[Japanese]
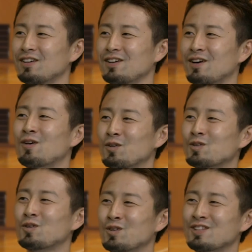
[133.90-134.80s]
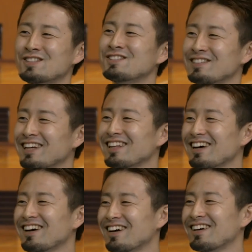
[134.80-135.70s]
あほっとほっとするみたいな
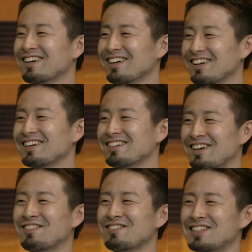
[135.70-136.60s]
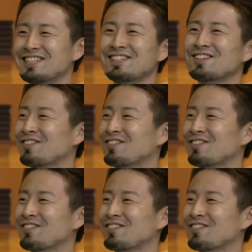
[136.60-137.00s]
あめっちゃいい人